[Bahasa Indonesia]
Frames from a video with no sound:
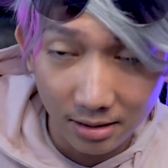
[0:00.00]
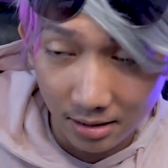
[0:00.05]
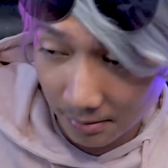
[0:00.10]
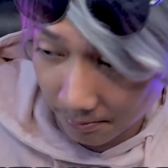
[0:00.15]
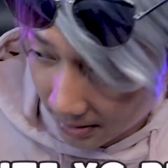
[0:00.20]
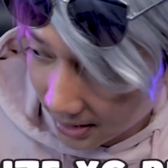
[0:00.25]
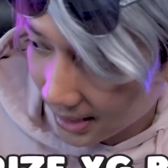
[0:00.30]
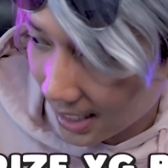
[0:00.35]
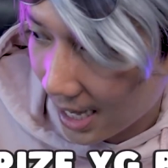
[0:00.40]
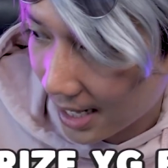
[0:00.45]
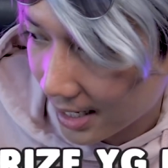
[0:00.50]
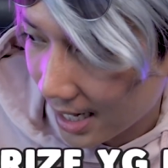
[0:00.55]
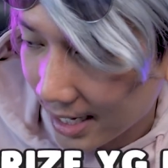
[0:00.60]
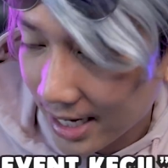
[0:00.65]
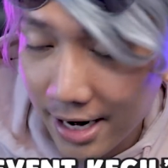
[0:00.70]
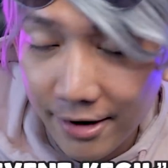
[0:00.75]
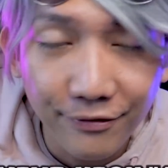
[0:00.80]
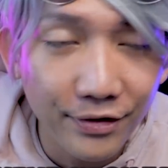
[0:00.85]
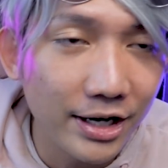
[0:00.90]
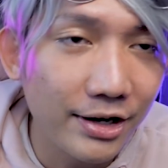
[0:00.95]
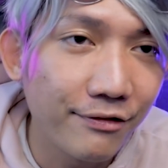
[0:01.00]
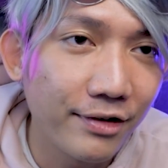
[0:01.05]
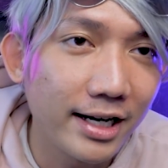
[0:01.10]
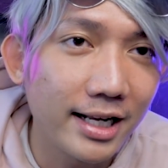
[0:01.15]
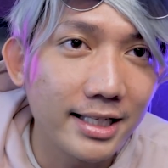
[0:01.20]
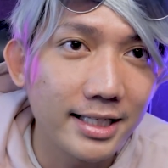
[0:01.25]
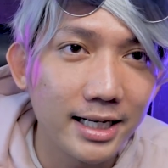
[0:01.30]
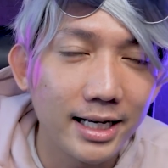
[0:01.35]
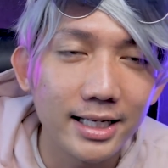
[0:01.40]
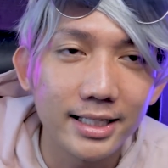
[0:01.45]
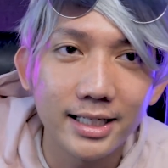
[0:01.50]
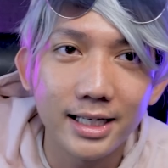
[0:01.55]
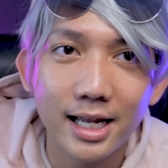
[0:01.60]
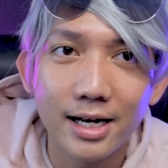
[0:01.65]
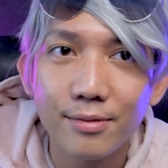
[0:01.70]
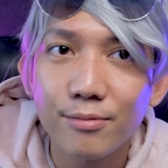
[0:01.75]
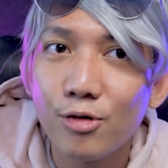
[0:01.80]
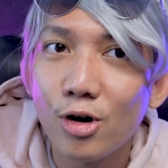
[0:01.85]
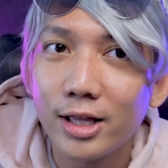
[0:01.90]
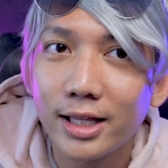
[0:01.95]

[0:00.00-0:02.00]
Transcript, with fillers: besar, ada event-event kecil-kecilan